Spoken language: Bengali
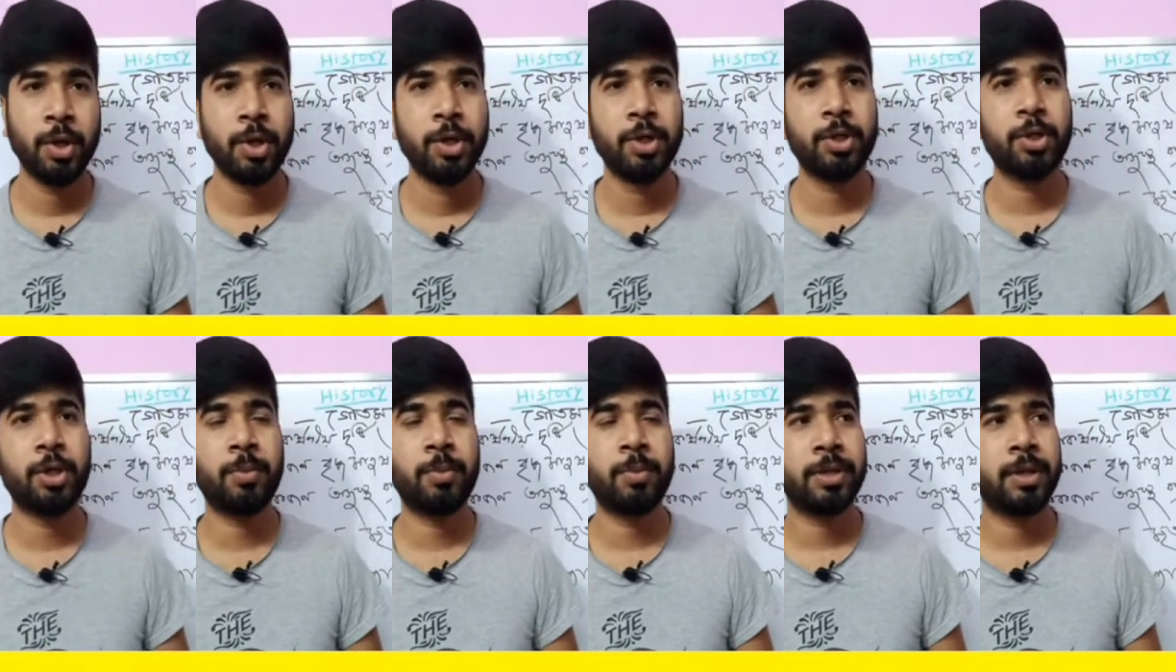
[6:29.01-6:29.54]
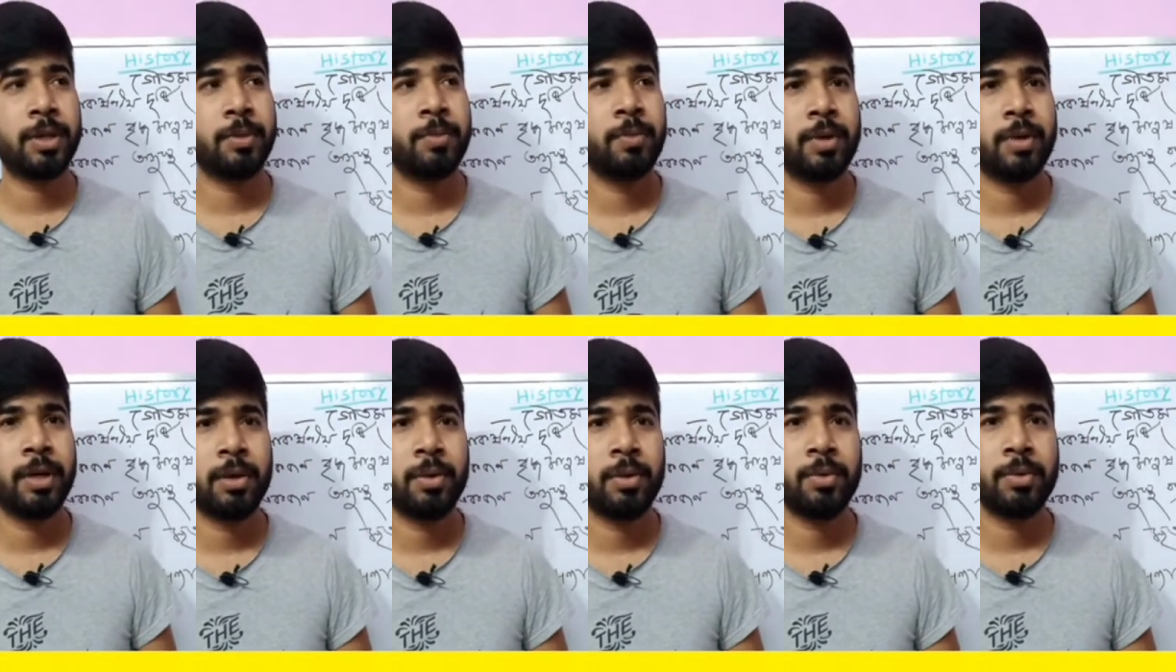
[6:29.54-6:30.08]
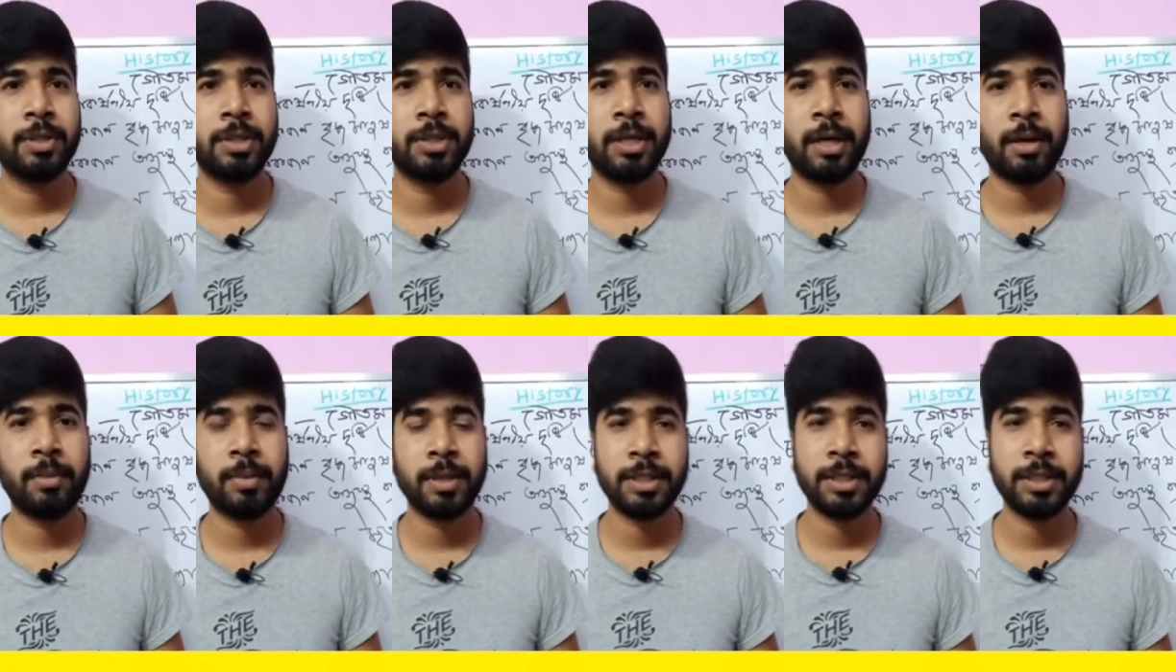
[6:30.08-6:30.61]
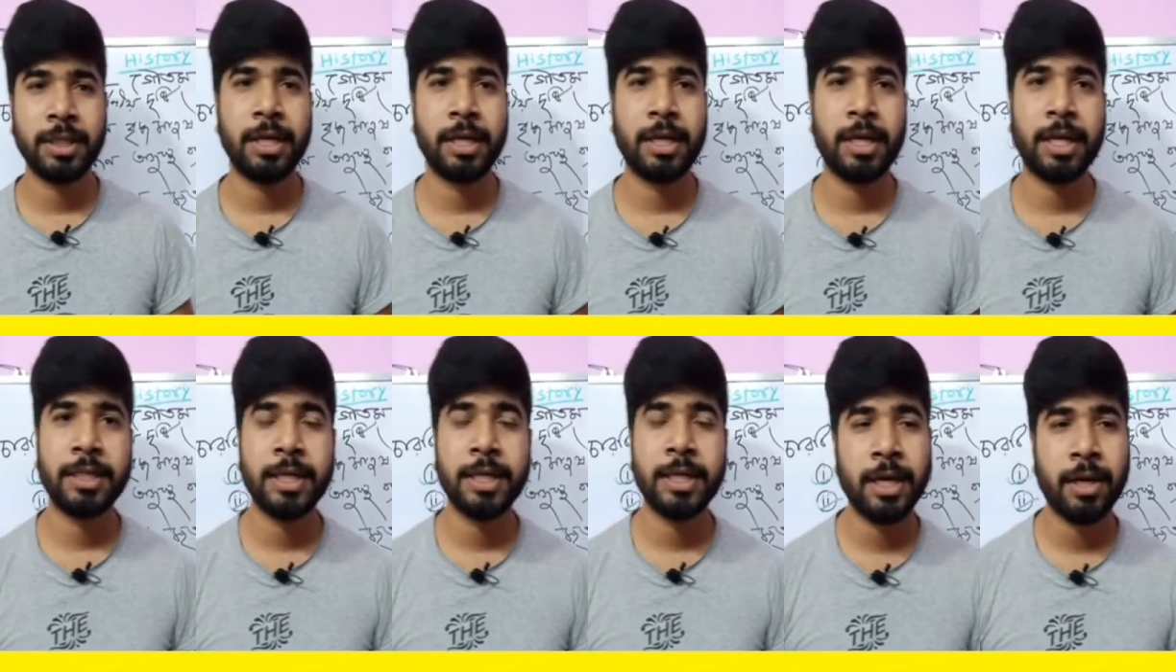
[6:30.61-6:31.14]
সমস্যা পড়ে গেল যে আমার ছেলে
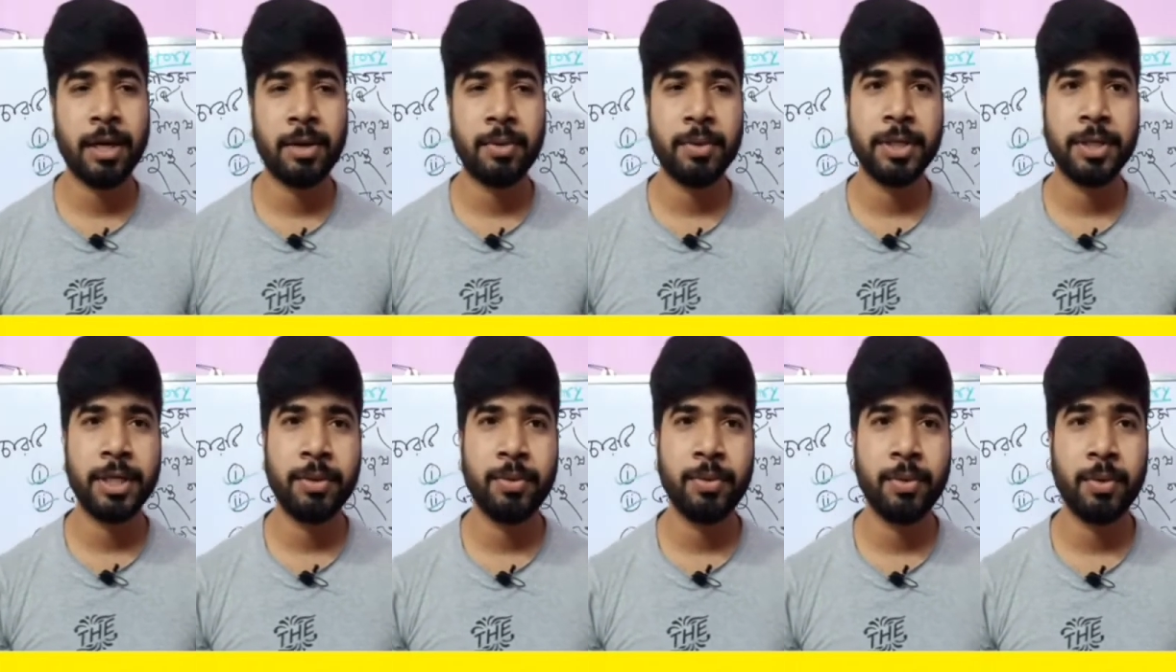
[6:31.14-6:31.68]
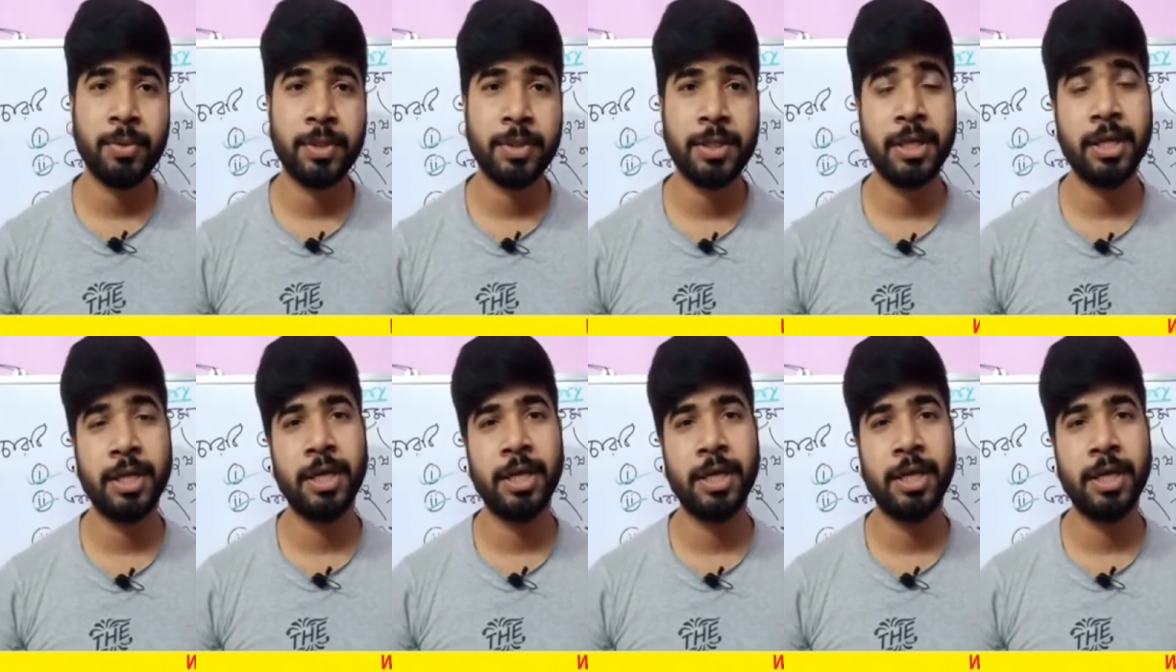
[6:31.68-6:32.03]
রাজা না হয় কি করবে সে